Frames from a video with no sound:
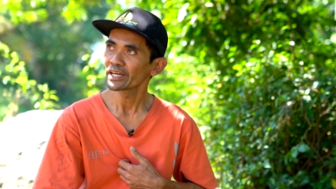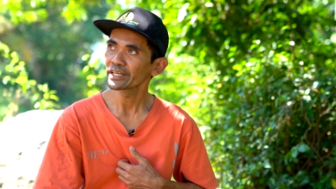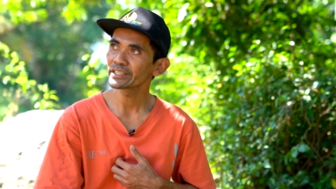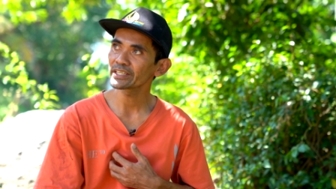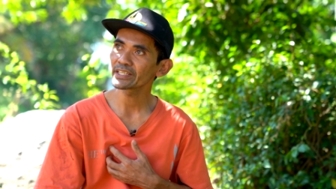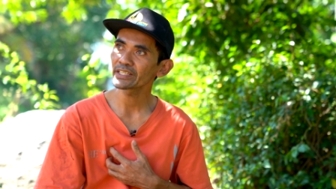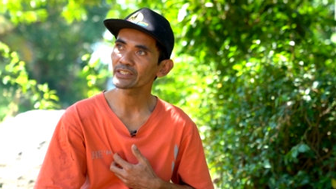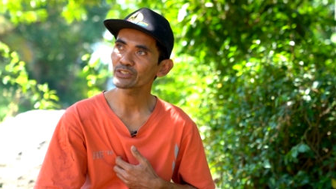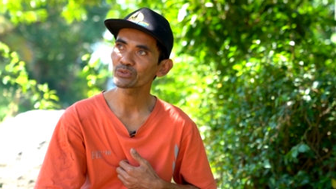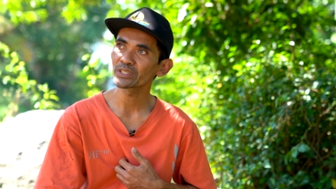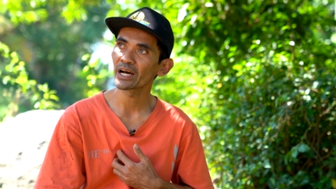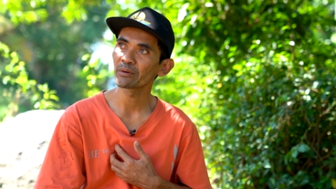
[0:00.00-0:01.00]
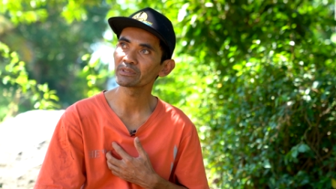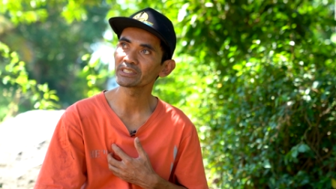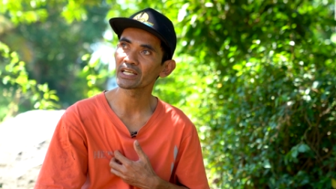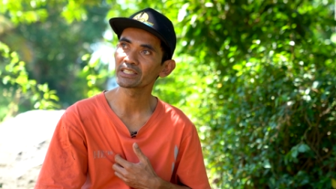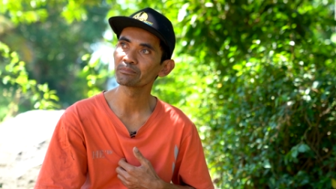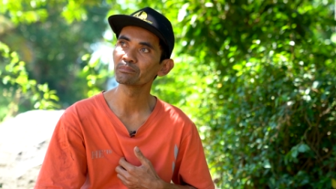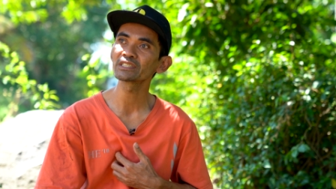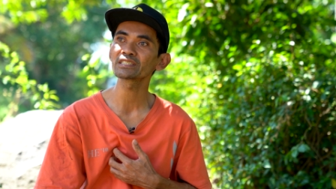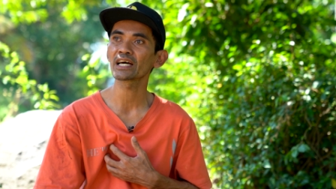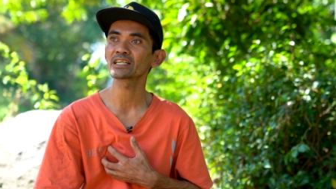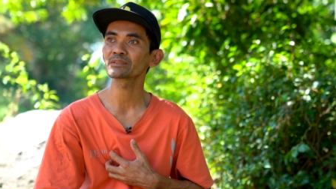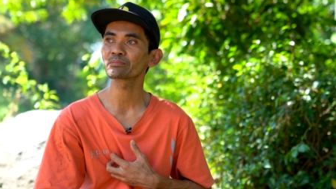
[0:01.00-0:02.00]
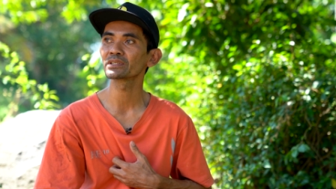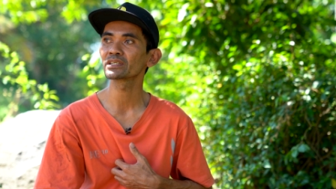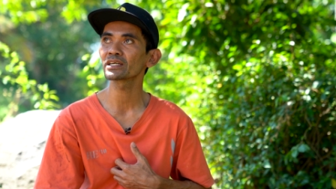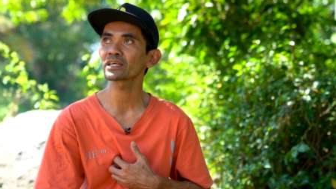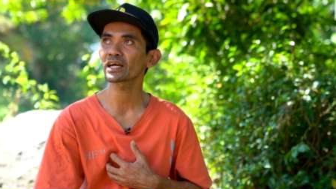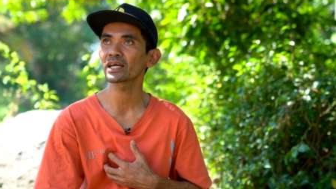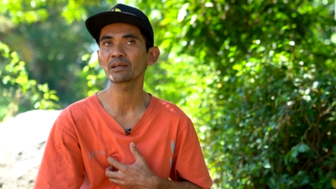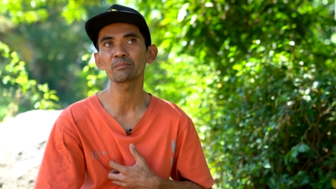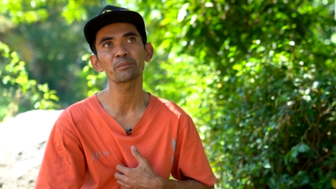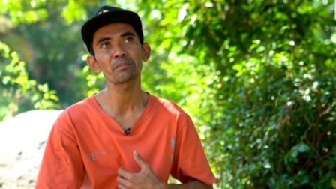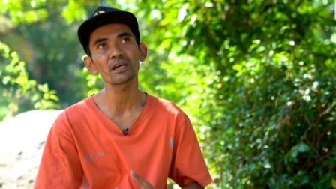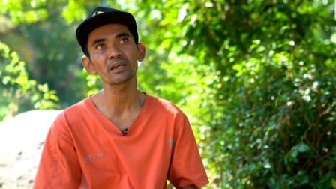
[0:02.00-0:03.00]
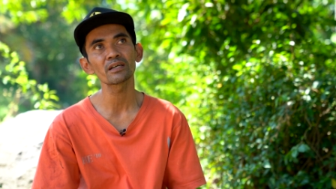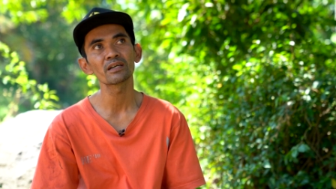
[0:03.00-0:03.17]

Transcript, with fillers: ini sudah menjadi besar sebenarnya kalau memang